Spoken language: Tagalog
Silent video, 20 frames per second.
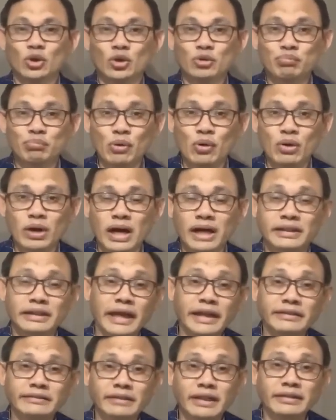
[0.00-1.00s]
Noon pong uh,
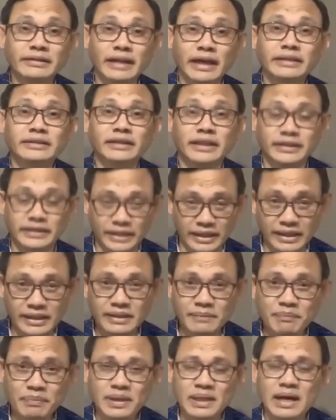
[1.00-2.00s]
ah,
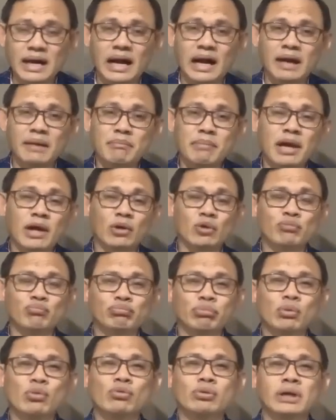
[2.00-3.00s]
1993 ay
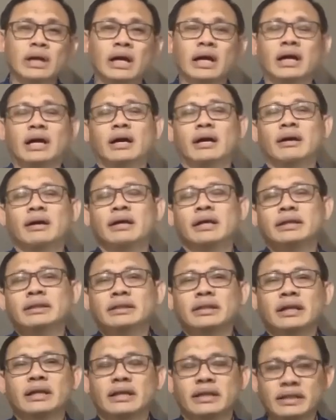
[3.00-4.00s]
meron pong uh,
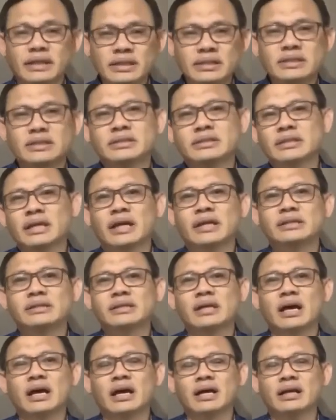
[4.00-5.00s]
inirelease na
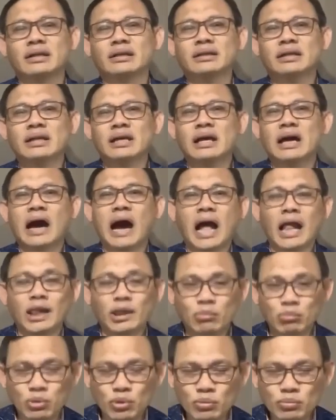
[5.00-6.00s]
isang
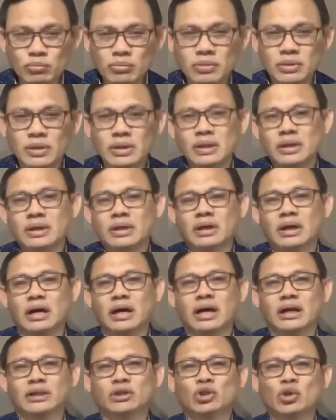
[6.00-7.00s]
album.
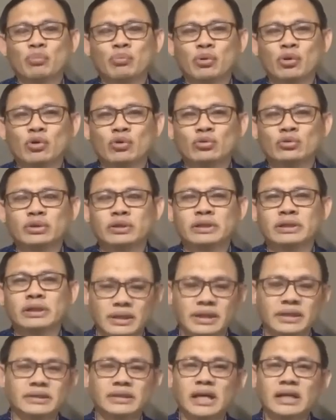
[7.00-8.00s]
Ito pong
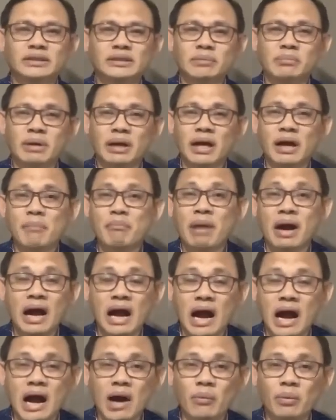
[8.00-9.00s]
isa sa mga
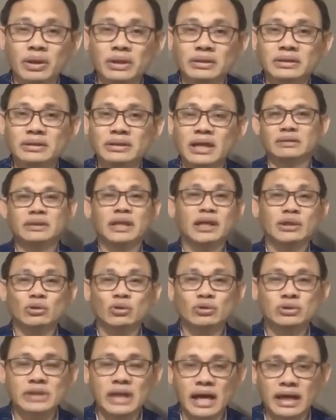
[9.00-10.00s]
mga awit
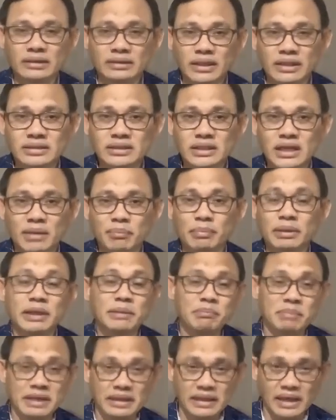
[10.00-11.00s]
dito sa atin sa
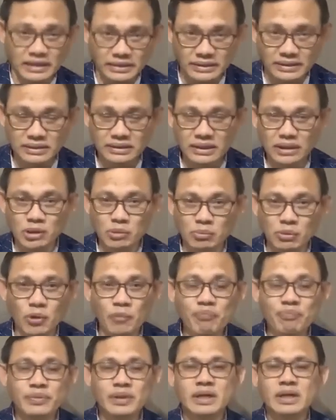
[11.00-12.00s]
Pilipinas. Ano po?